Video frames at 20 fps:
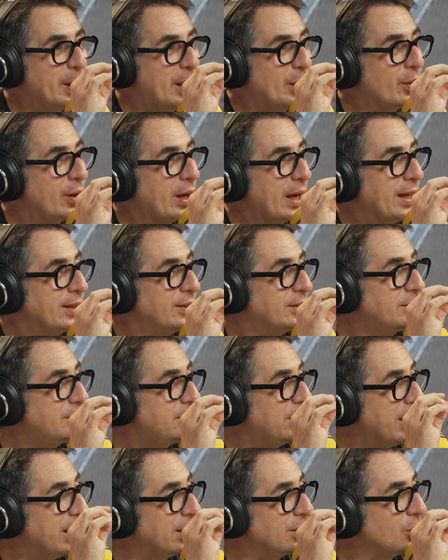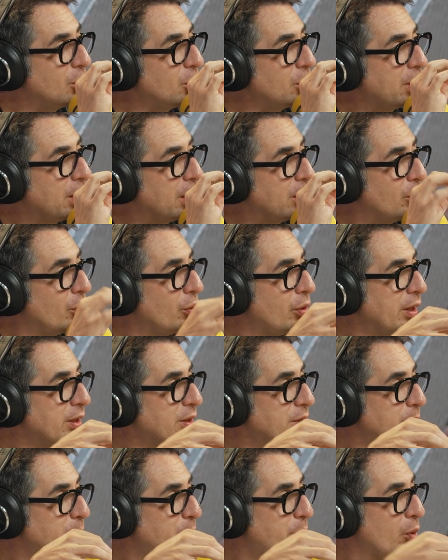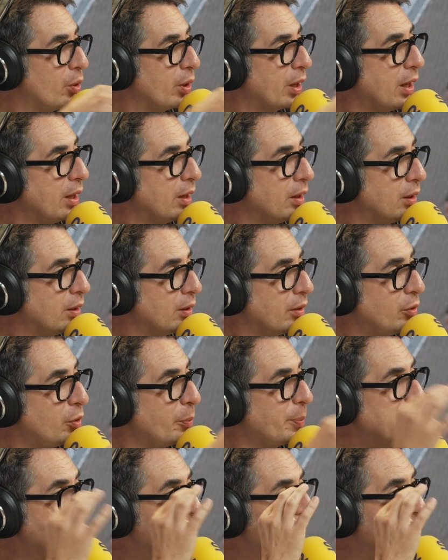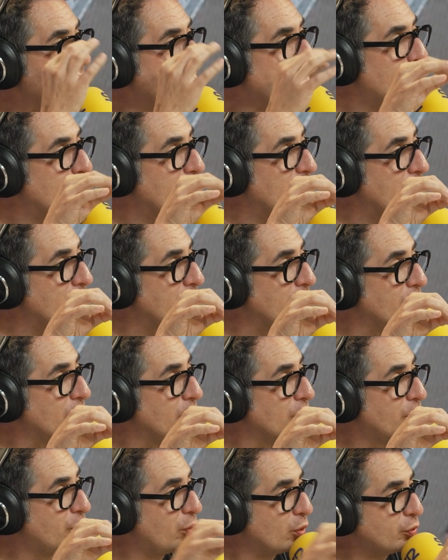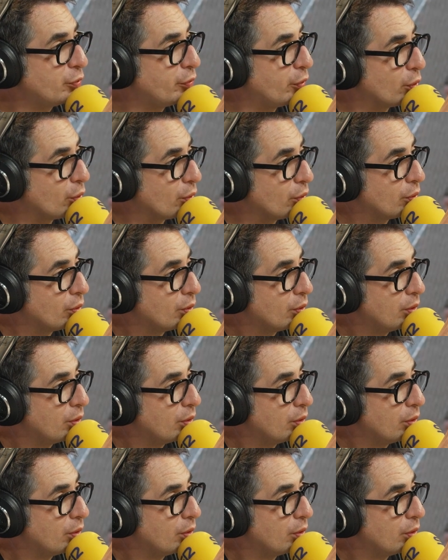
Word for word: pero entiendo que no es por el. Yo pensaba que era por el fósforo.